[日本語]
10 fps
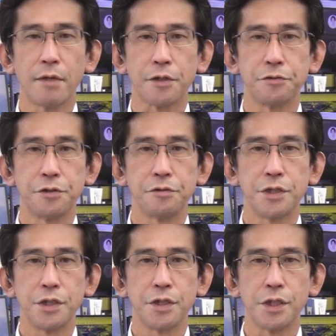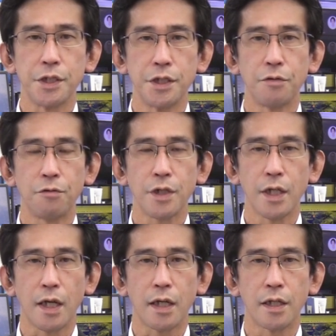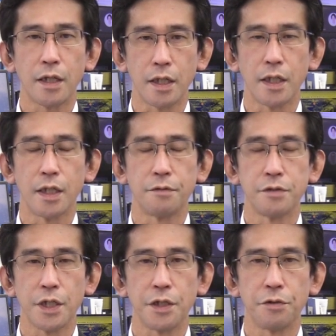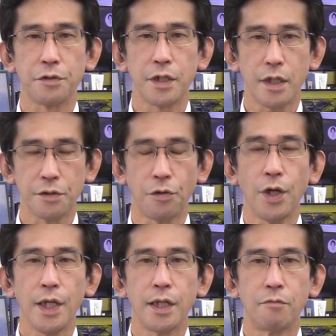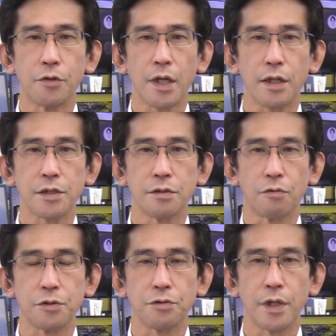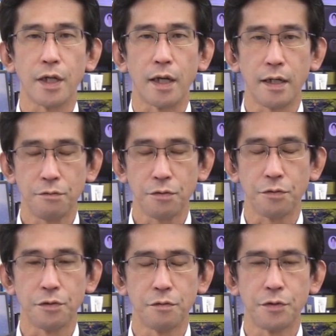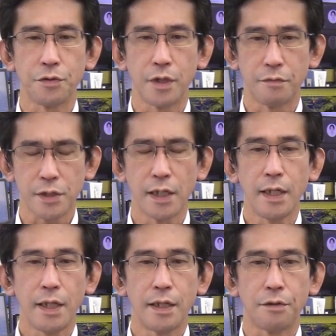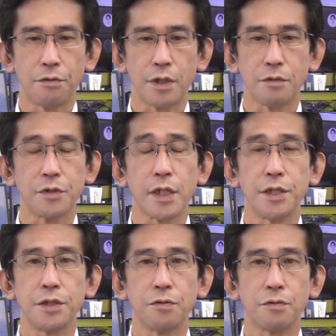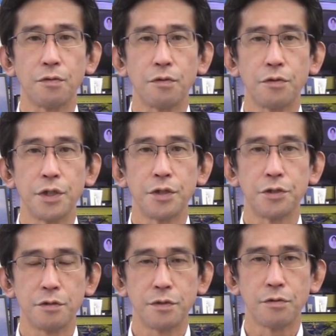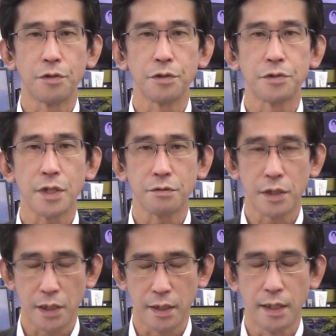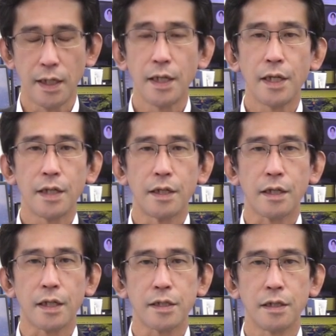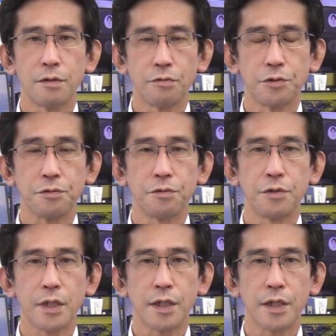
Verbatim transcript: 居住地域に大きな被害、噴石による被害をもたらす恐れがあるというものになります。この後も最新の動向に十分お気をつけください。火山の情報に